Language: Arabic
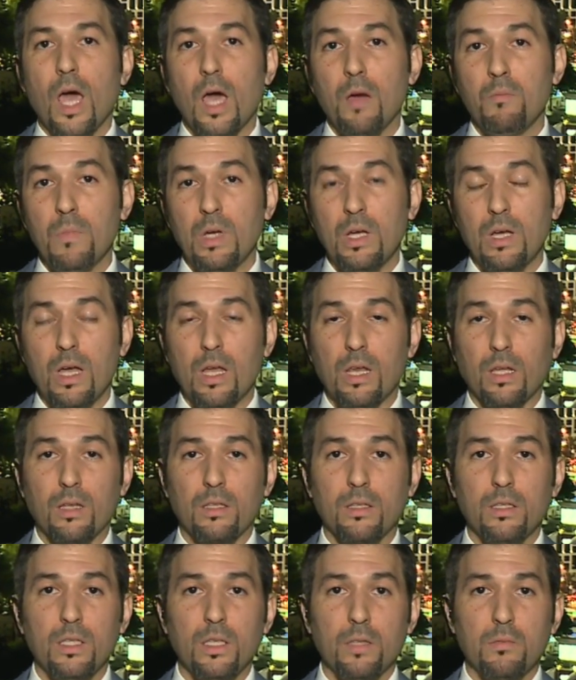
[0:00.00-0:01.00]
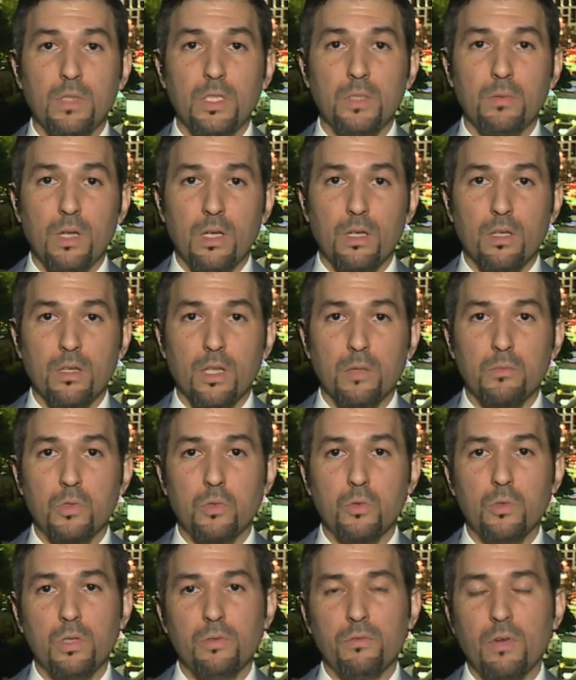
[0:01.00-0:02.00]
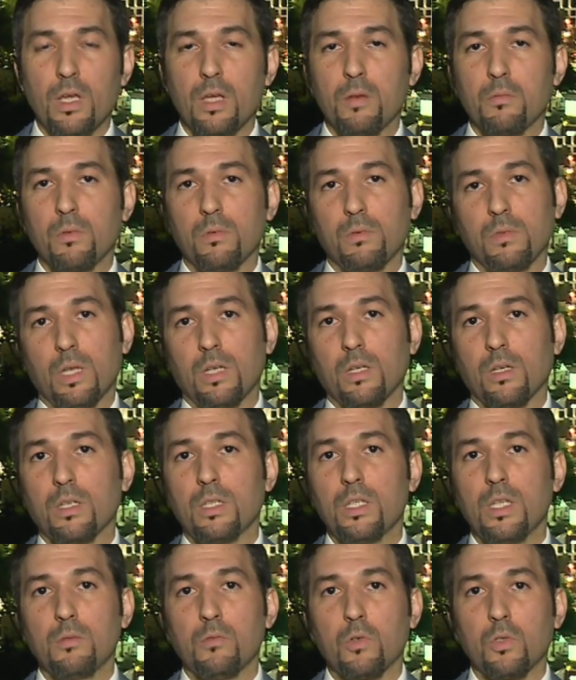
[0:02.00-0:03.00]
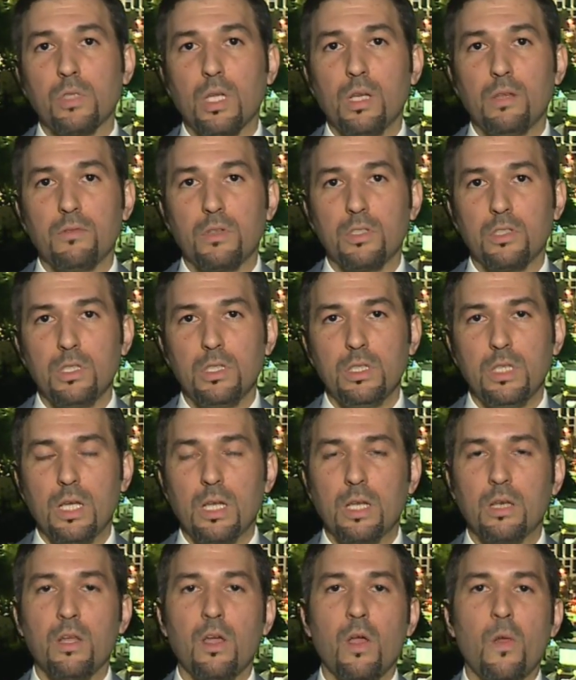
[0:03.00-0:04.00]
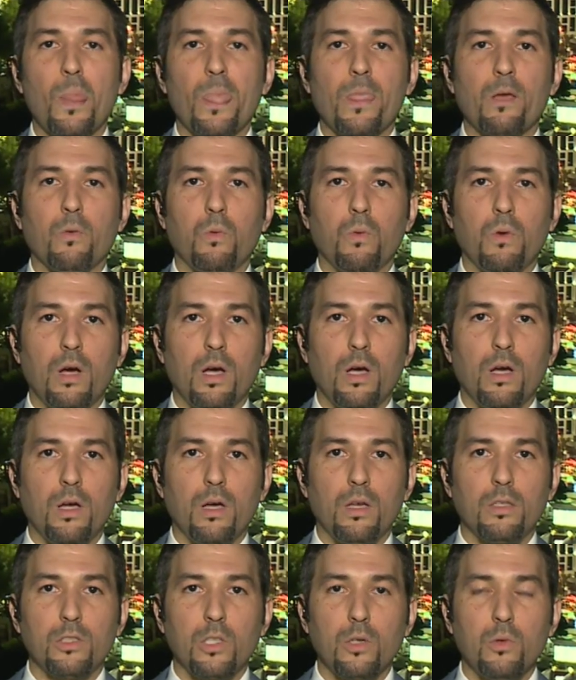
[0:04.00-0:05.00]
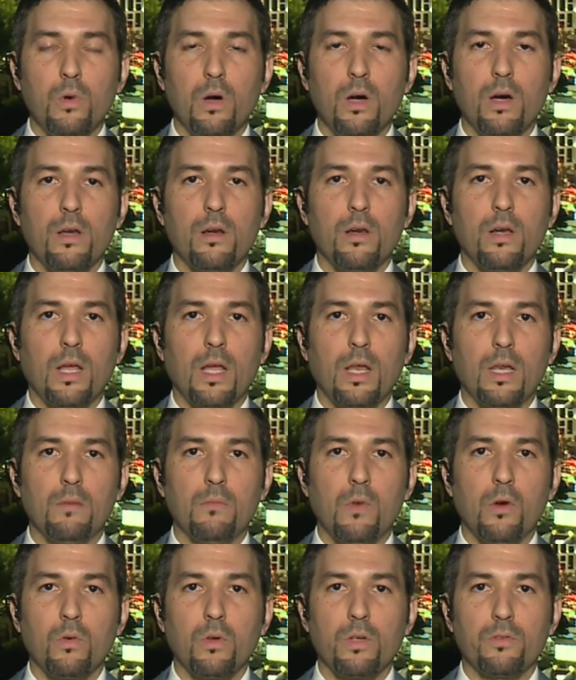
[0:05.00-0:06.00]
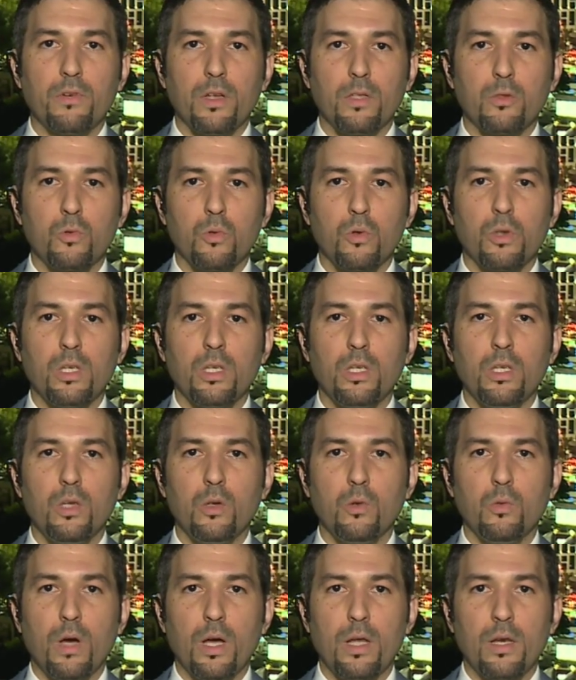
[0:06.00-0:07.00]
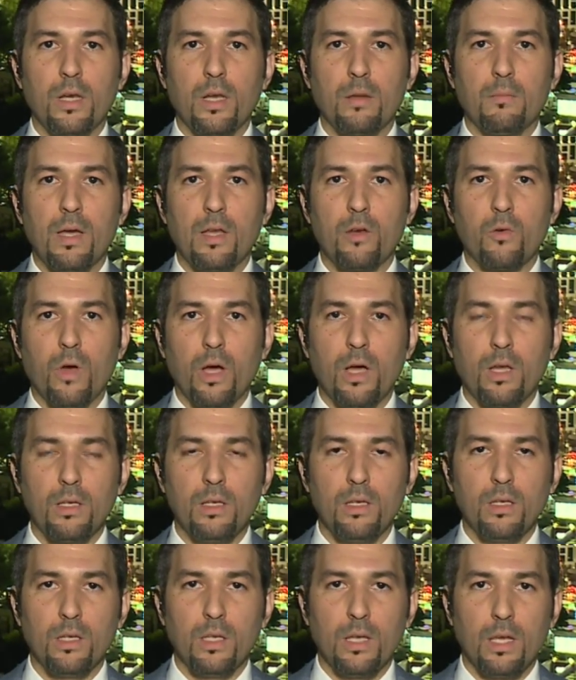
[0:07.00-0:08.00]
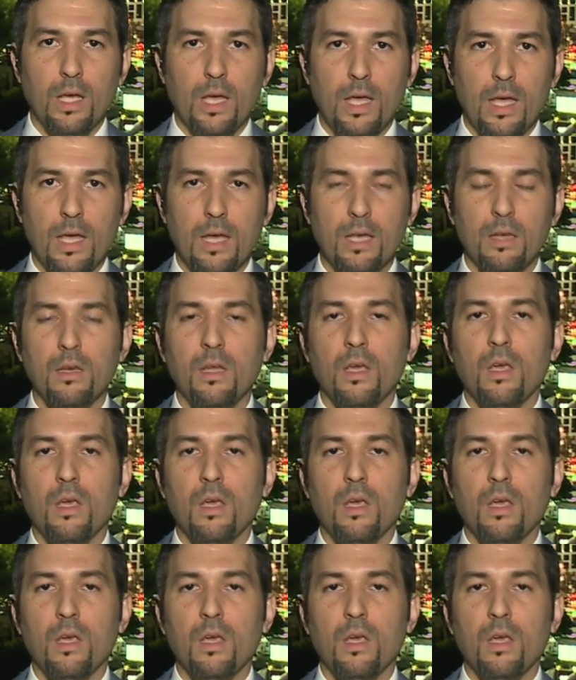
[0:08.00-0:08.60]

أما القضية بالنسبة للنظام السوري فهي يعني قضية مختلفة جدا وجوهر الموقف التركي هو أن ما نعانيه الآن